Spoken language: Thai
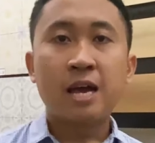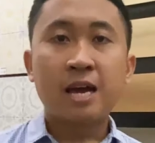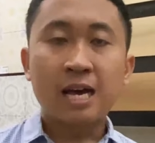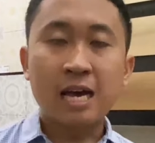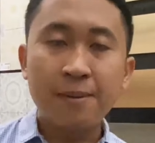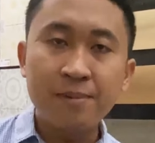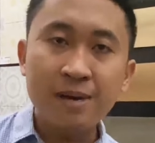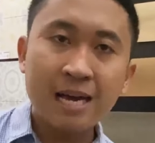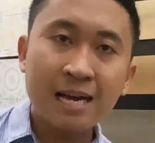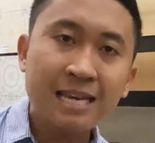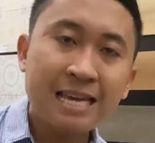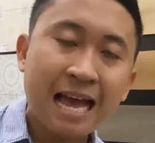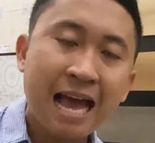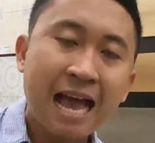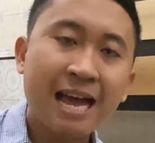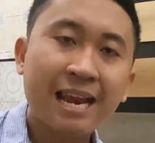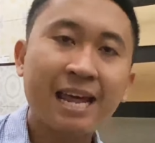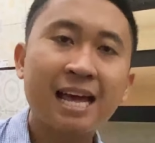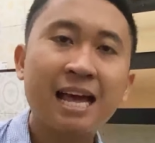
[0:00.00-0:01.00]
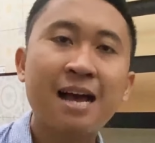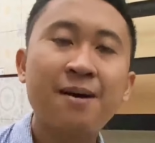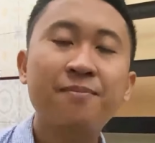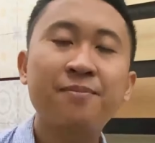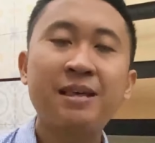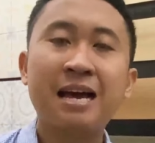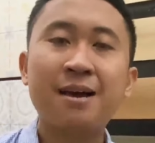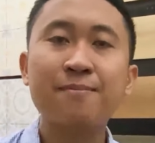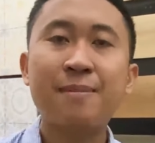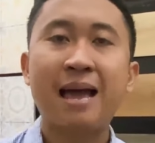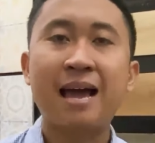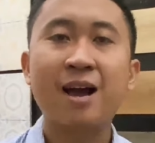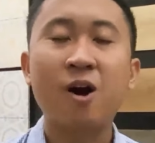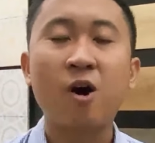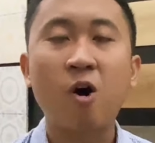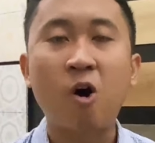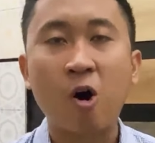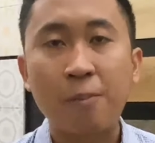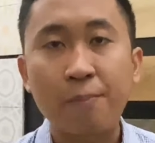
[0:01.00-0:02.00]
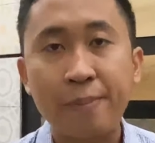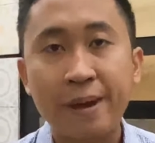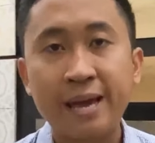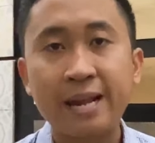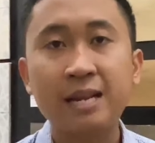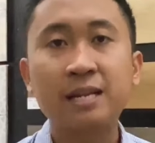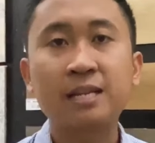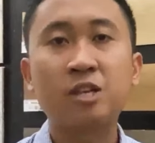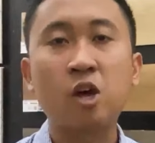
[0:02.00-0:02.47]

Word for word: กระเบื้องยางนะครับยังแบ่งออกเป็น